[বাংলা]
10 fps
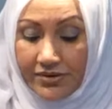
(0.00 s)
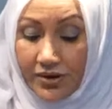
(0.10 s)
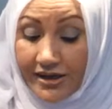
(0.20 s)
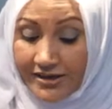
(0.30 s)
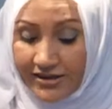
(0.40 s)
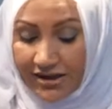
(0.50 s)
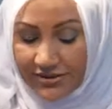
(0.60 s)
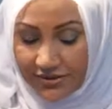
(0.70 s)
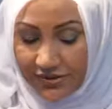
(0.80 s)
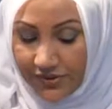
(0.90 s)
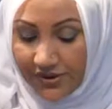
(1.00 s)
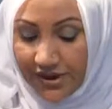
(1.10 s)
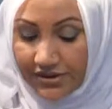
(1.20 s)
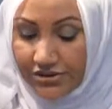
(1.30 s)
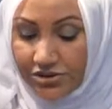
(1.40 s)
কারণ অনেকটা নাড়তে হয়
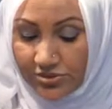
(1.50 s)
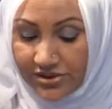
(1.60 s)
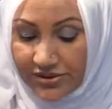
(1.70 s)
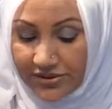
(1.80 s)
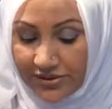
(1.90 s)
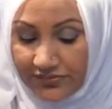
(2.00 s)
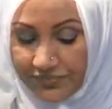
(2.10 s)
নাড়তে সুবিধা হয়